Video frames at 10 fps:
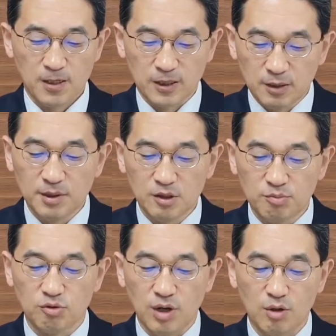그럼에도
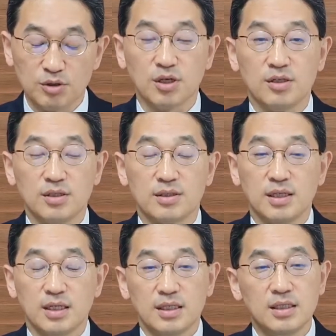불구하고 저는
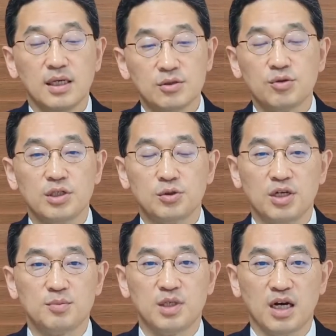이 예수
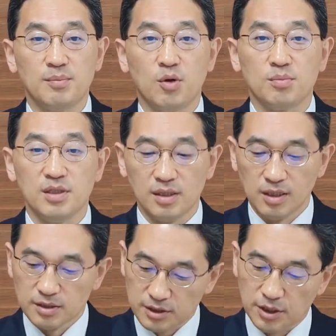그리스도의 십자가 복음을
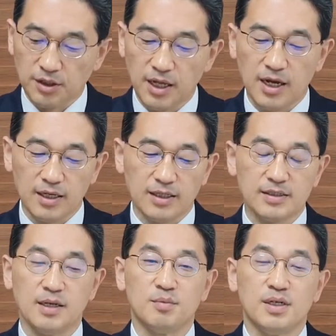전해야
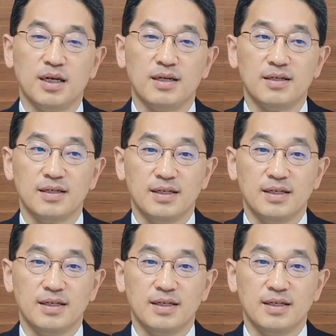했기 때문에